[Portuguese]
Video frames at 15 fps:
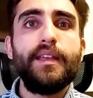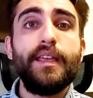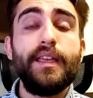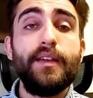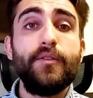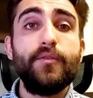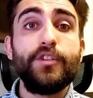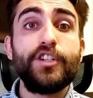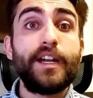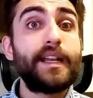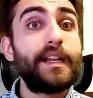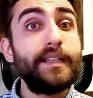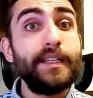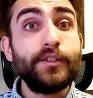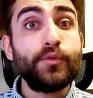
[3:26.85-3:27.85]
Eu te
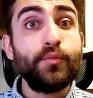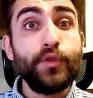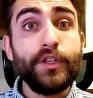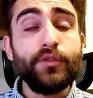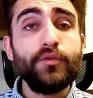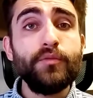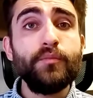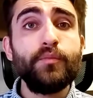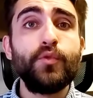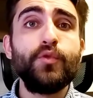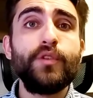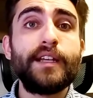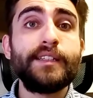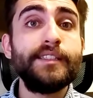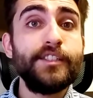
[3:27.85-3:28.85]
agradeço muito
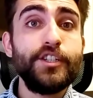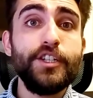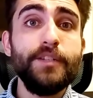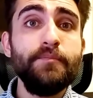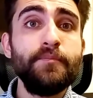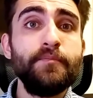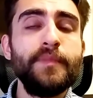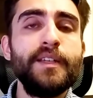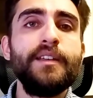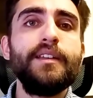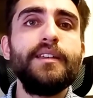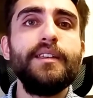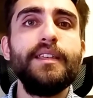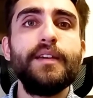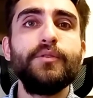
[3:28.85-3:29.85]
por assistir
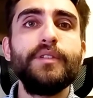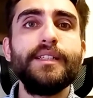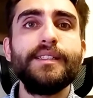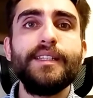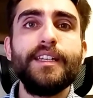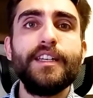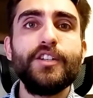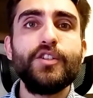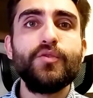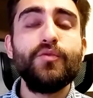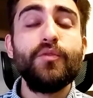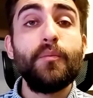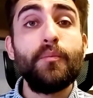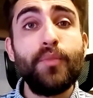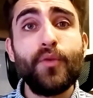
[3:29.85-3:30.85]
e eu desejo
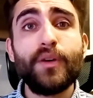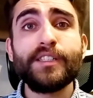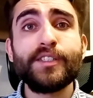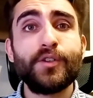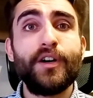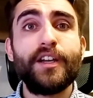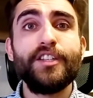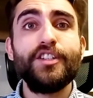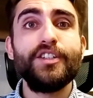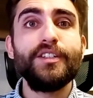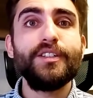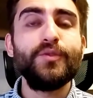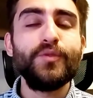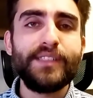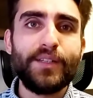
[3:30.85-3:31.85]
boa
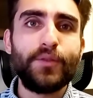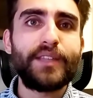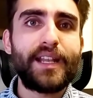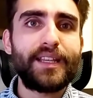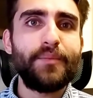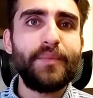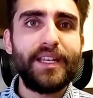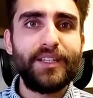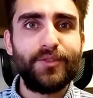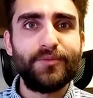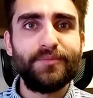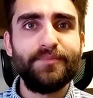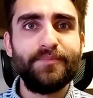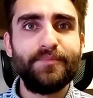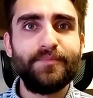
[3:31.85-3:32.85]
sorte no seu tratamento.